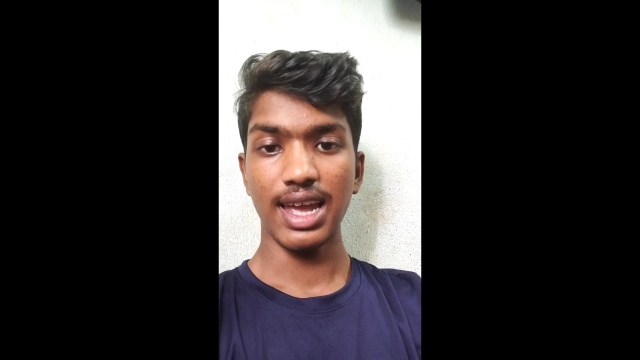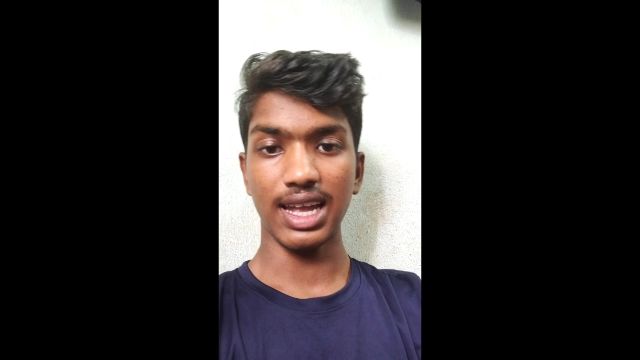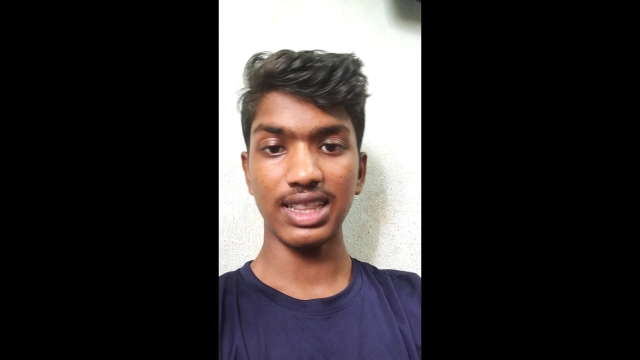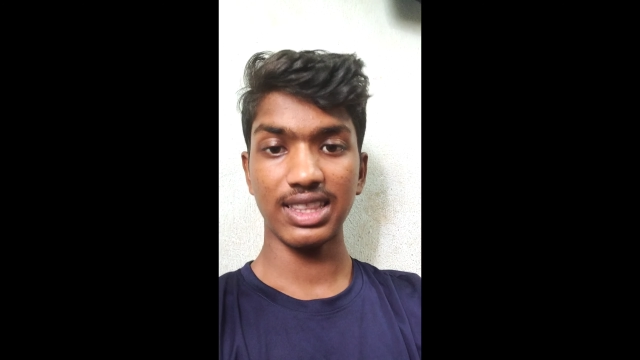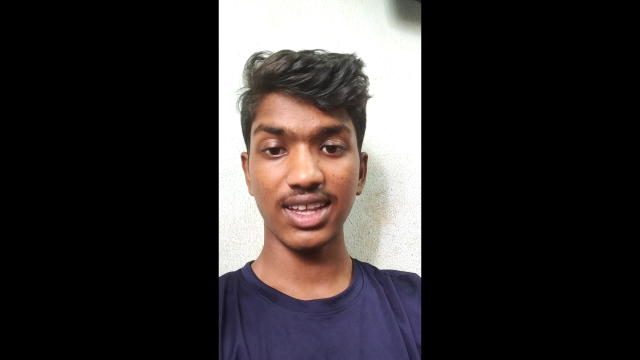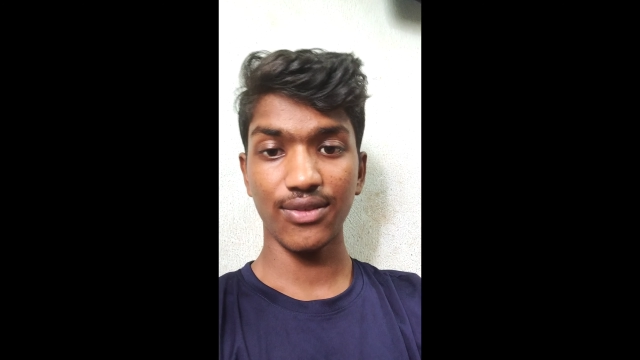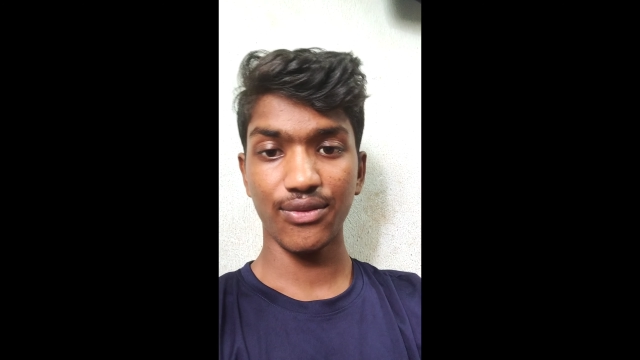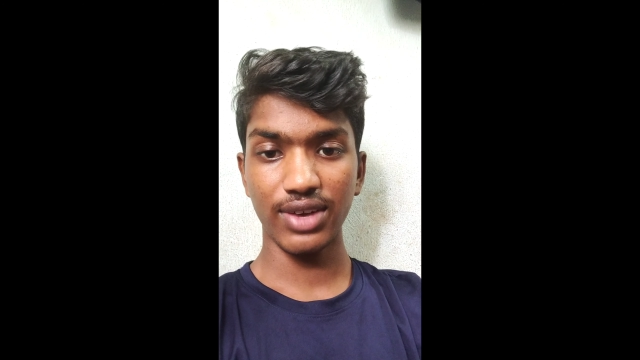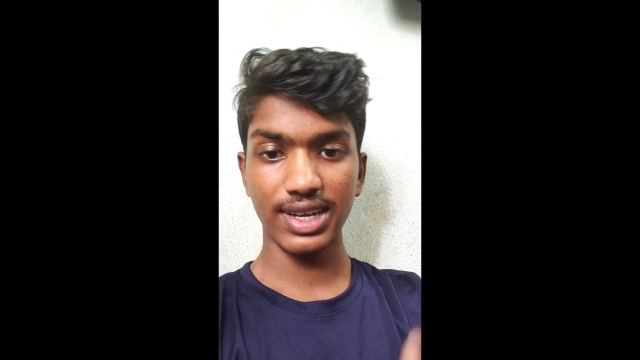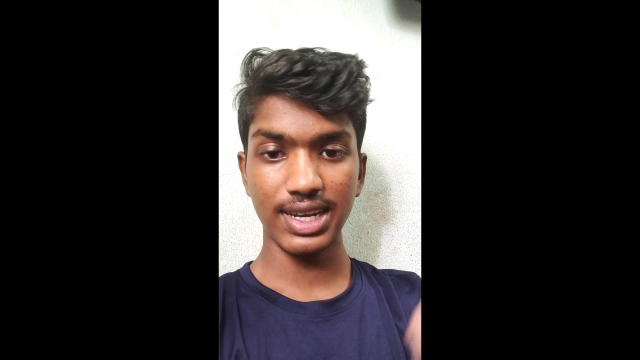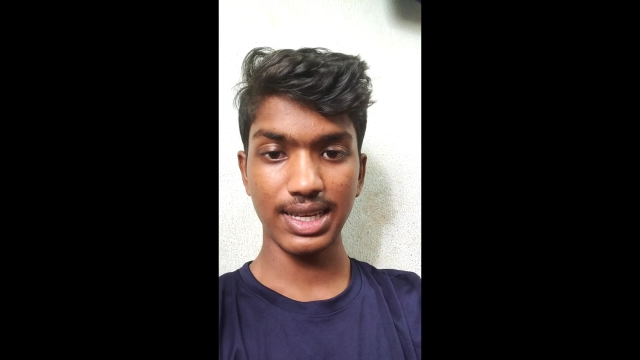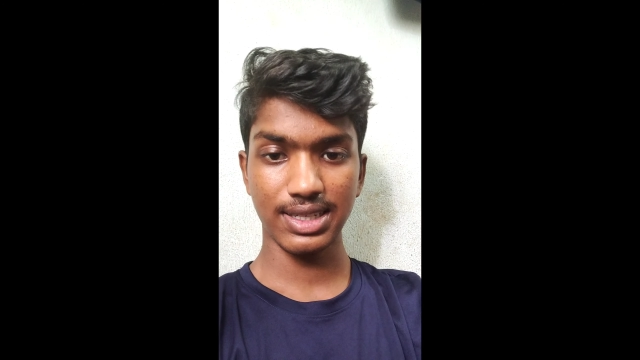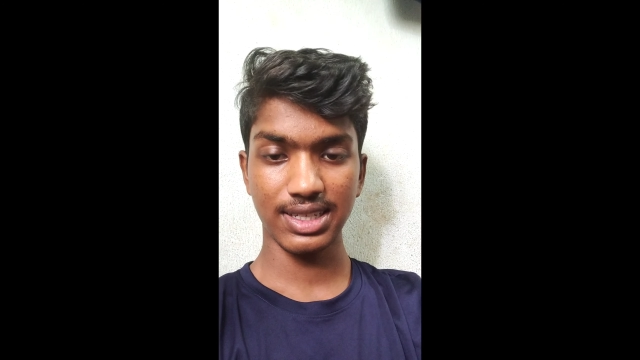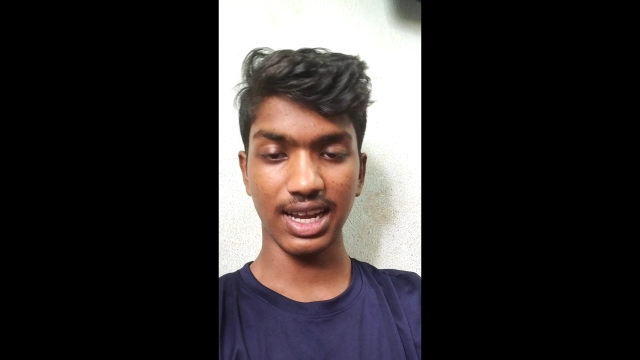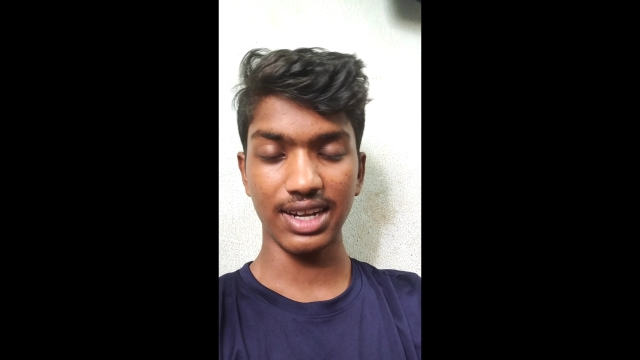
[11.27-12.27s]
హెల్త్ అండ్
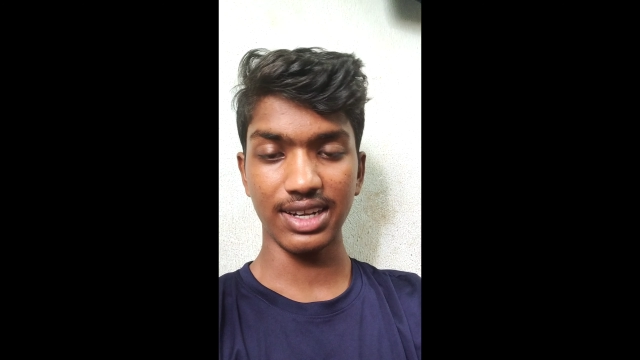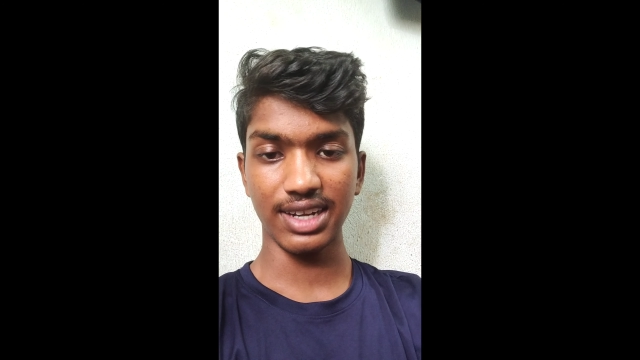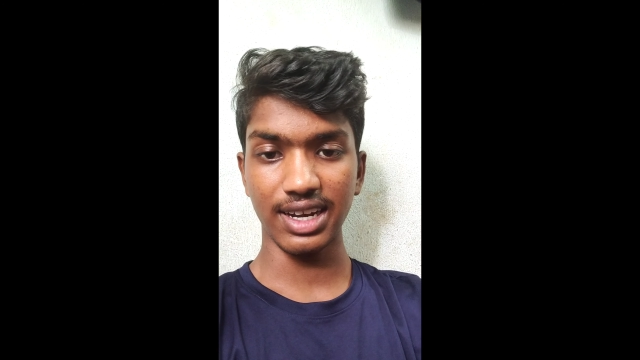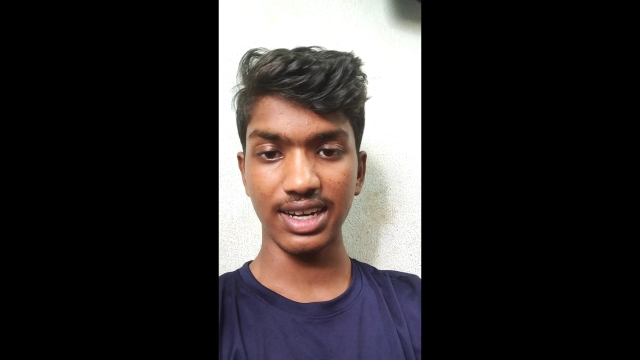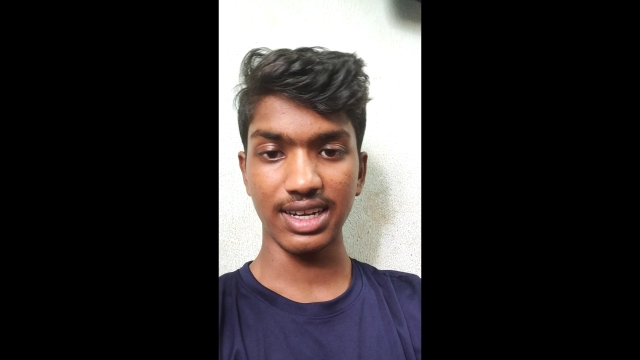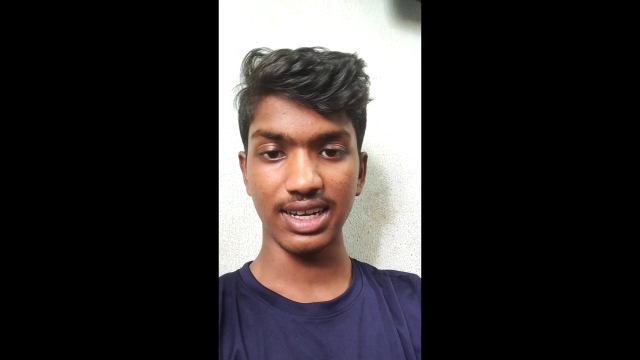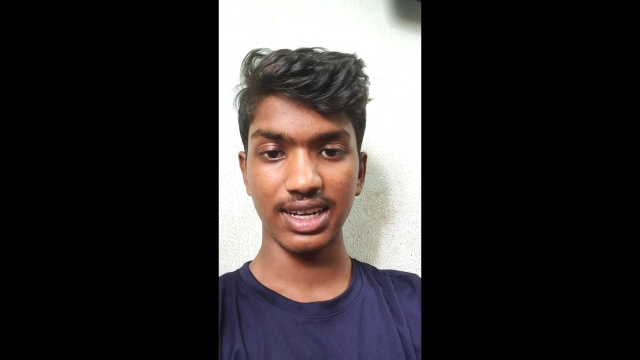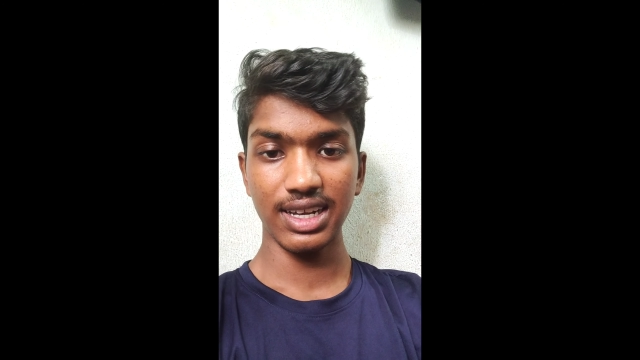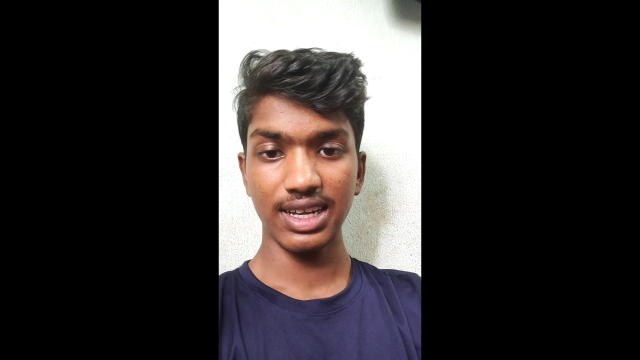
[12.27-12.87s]
ఫిట్నెస్ కంటెంట్